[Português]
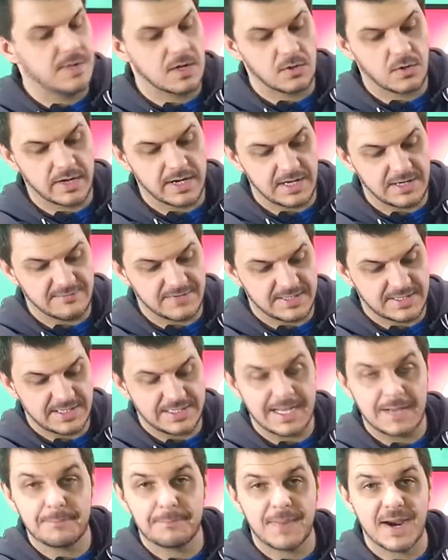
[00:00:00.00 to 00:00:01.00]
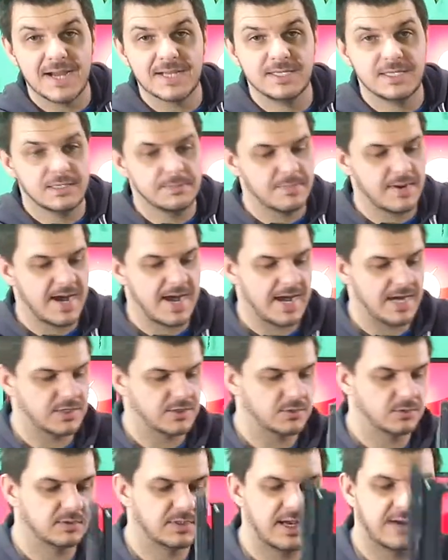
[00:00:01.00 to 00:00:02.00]
agora ele vai ter na parte de
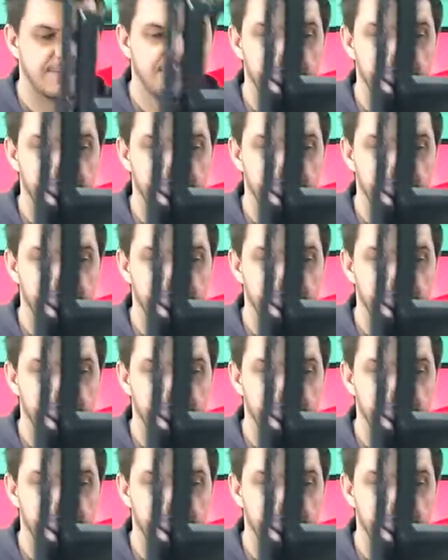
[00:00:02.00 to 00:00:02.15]
baixo, tá?